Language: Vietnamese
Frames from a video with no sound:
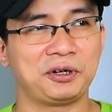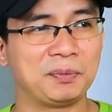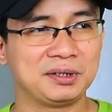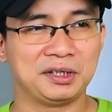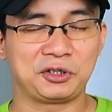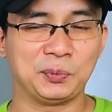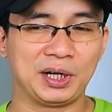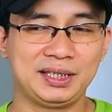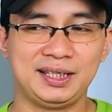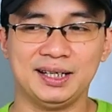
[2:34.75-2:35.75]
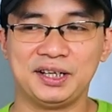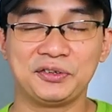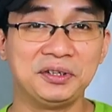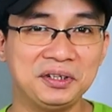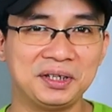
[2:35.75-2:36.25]
không bao giờ nó có một cái gì
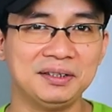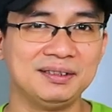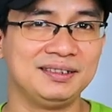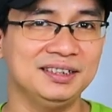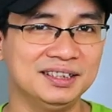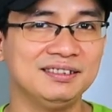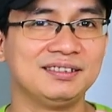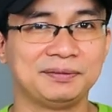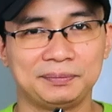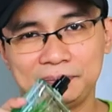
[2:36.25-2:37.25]
đấy nó nữ tính nhưng